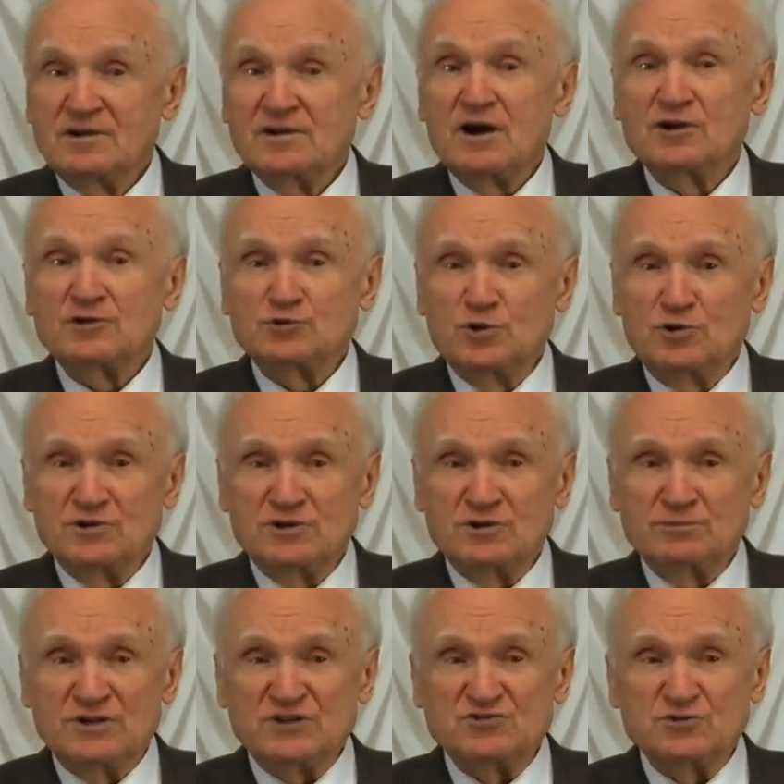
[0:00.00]
Как только
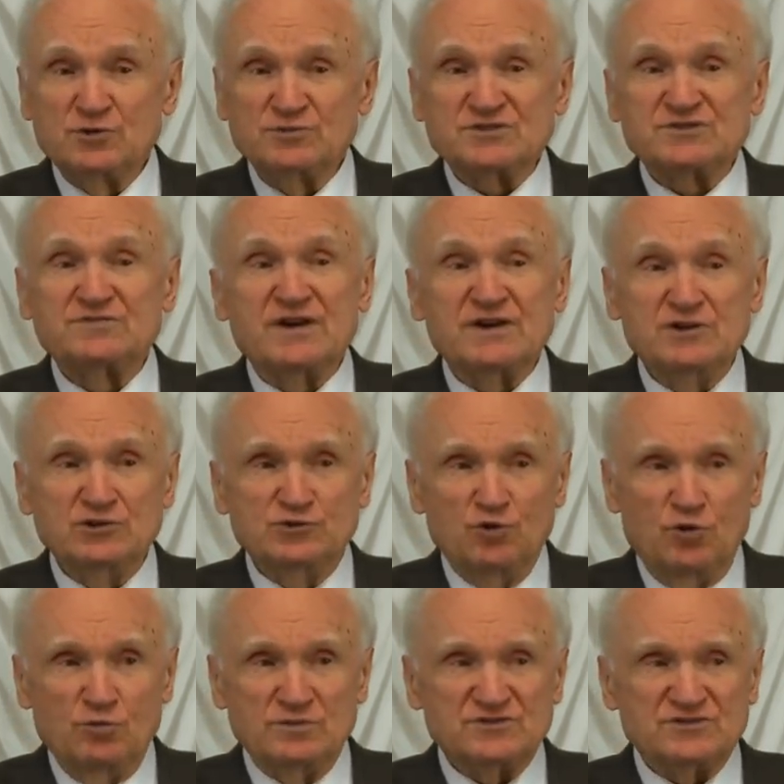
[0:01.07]
мы начнем свои
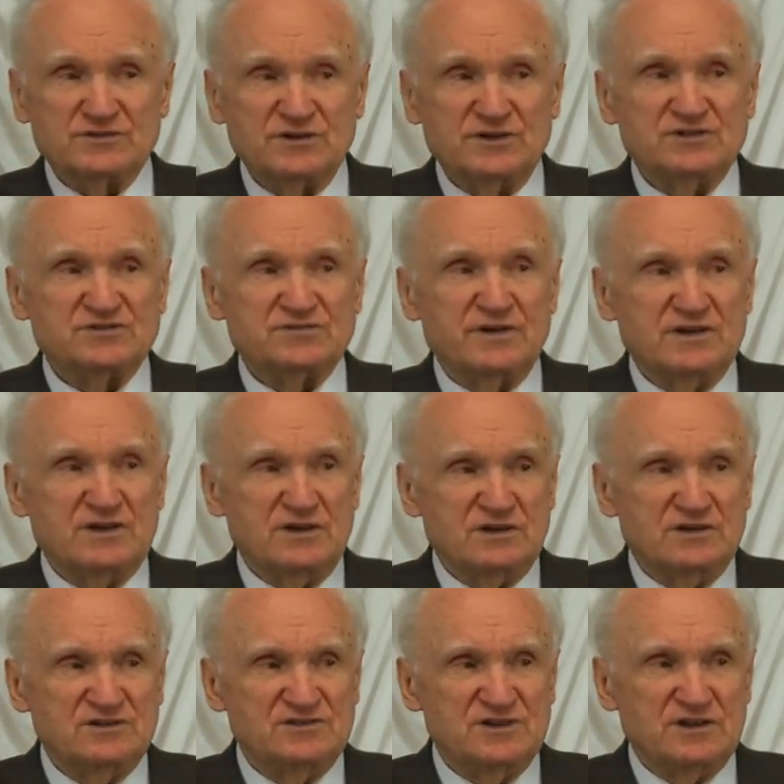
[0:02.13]
домыслы и свои
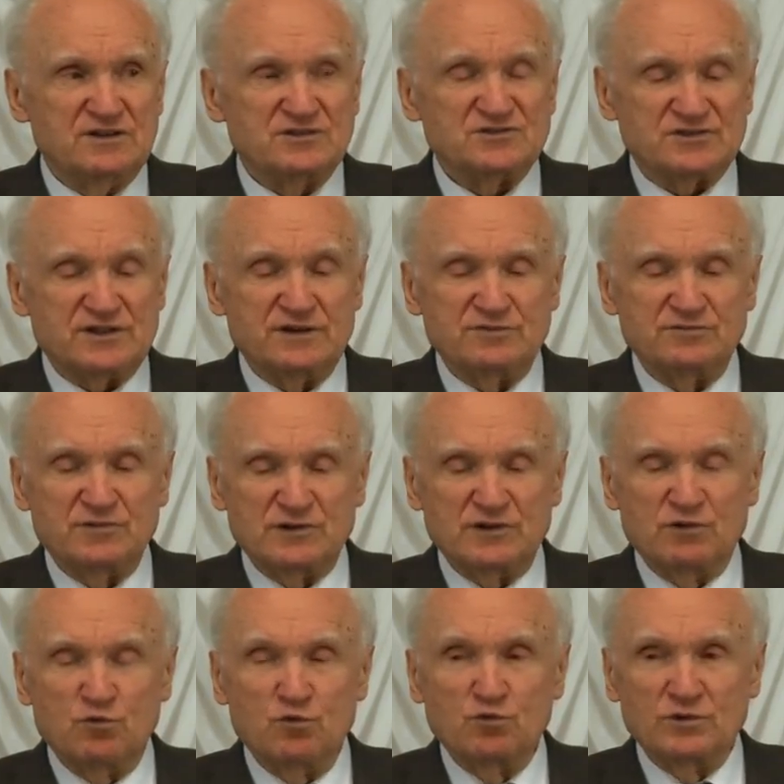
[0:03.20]
идеи ставить во
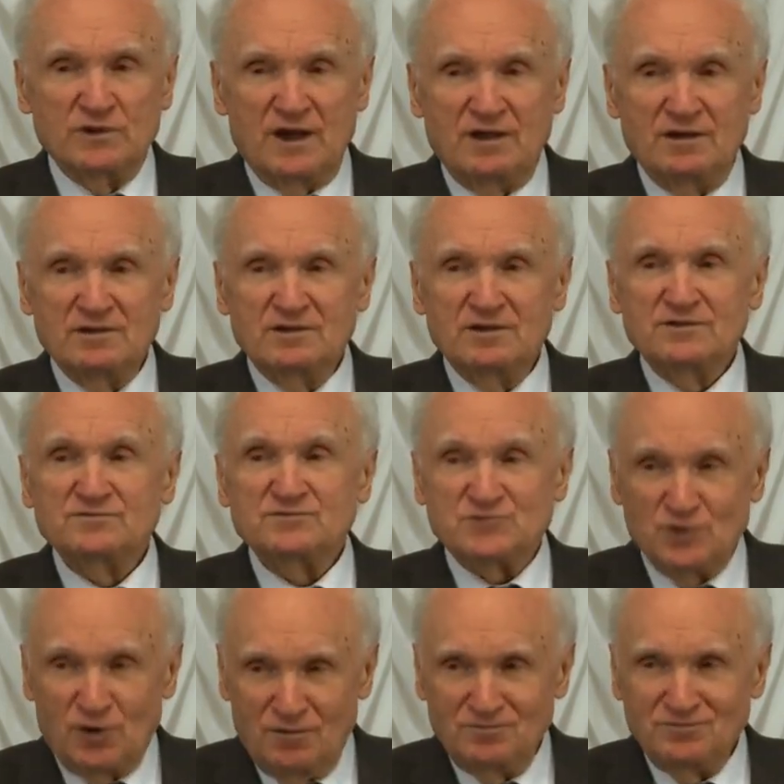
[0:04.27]
главу угла,
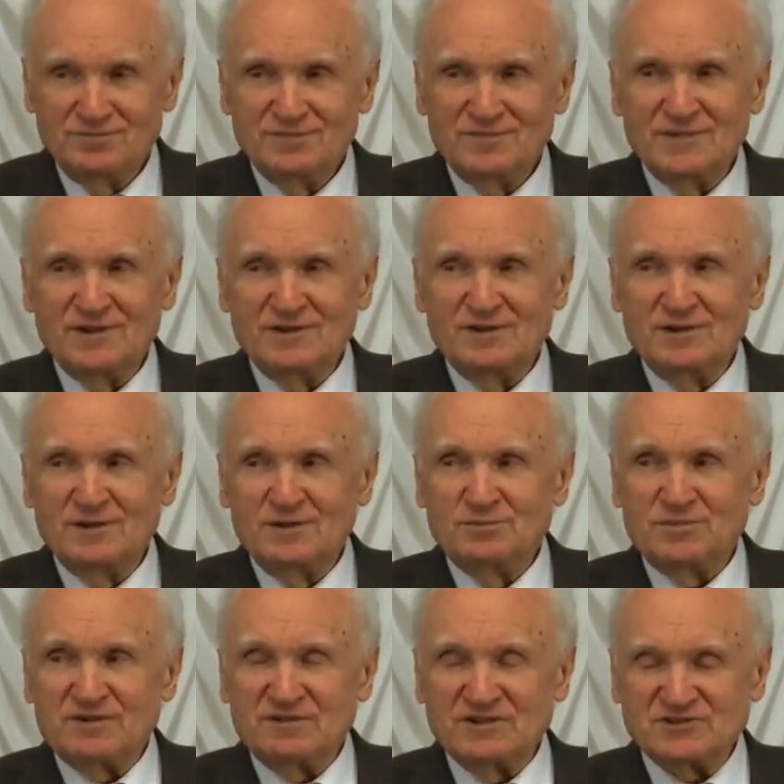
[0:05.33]
все,
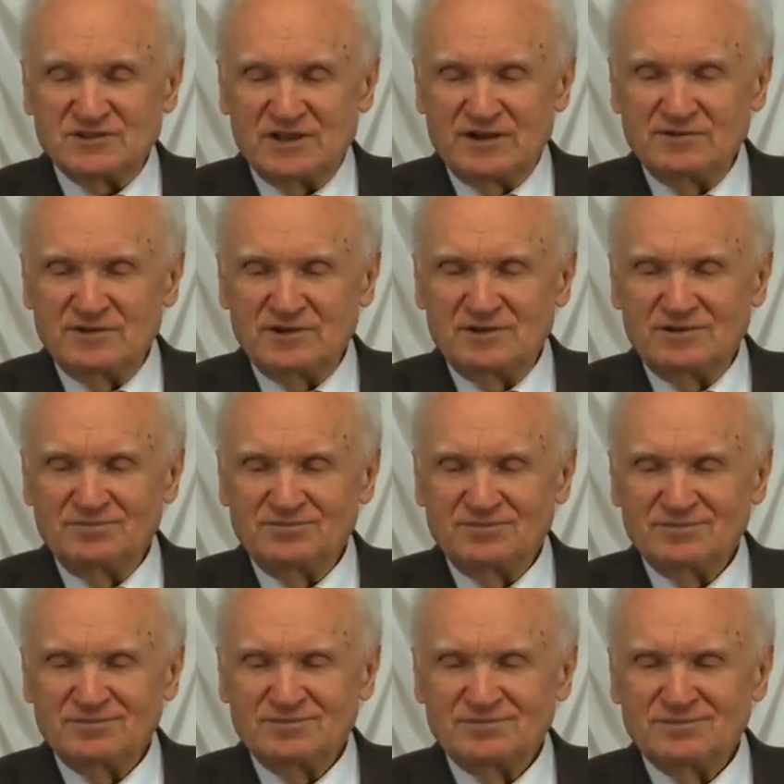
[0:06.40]
православие
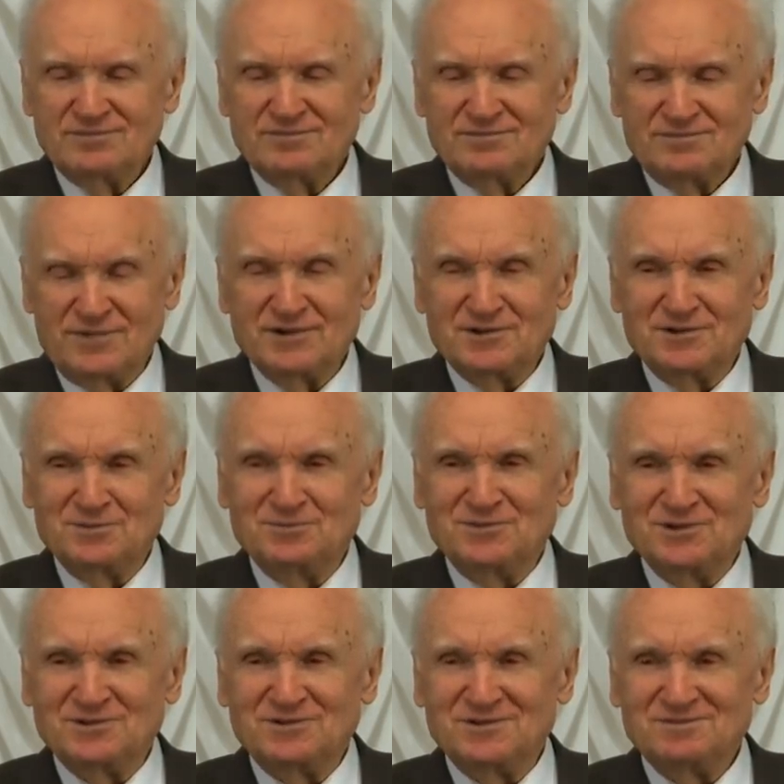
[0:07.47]

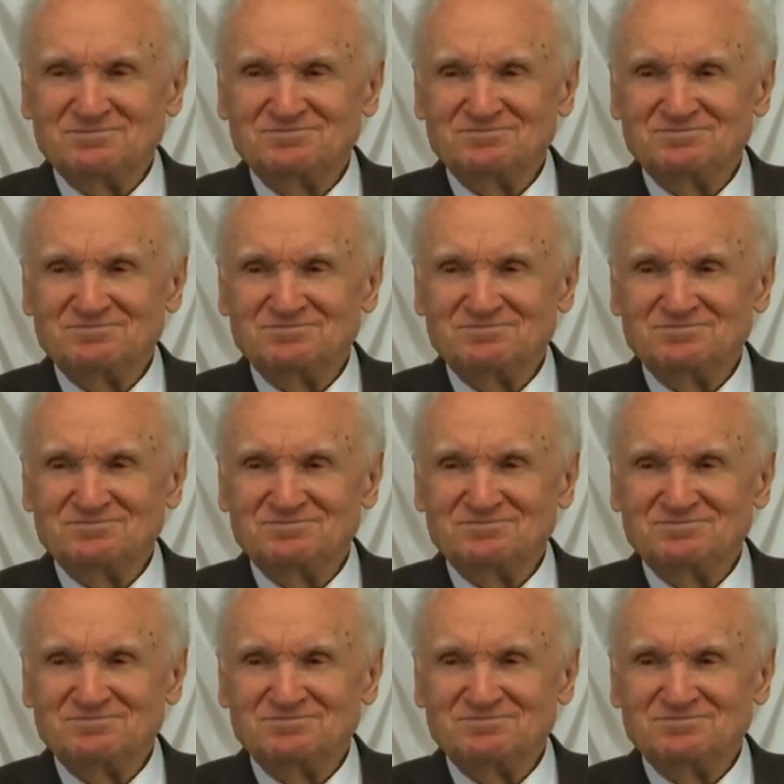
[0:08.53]
погибнет.